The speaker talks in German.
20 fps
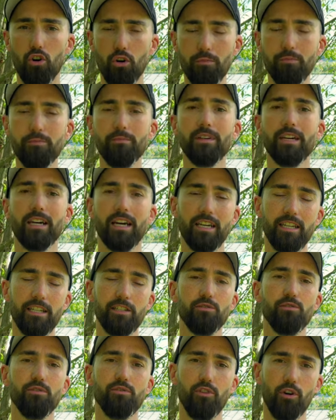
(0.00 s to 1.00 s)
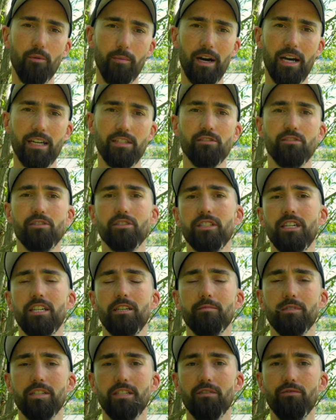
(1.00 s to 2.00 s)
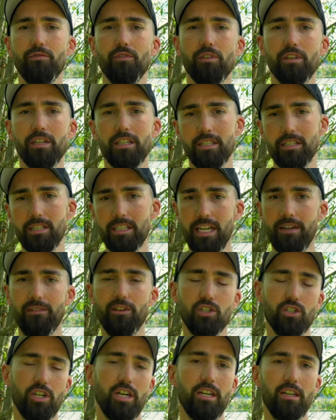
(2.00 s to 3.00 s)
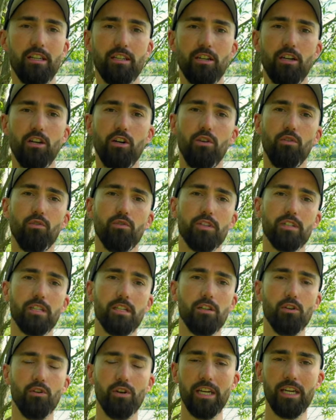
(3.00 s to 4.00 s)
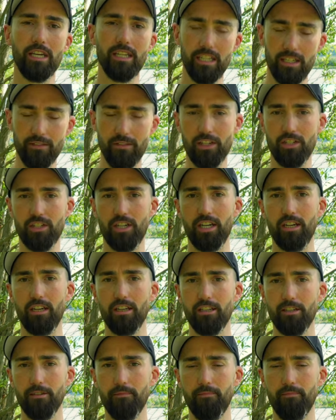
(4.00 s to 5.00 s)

um recht gut vorbereitet zu sein im Sinne von, es ist sehr wahrscheinlich oder dann doch eher nicht wahrscheinlich.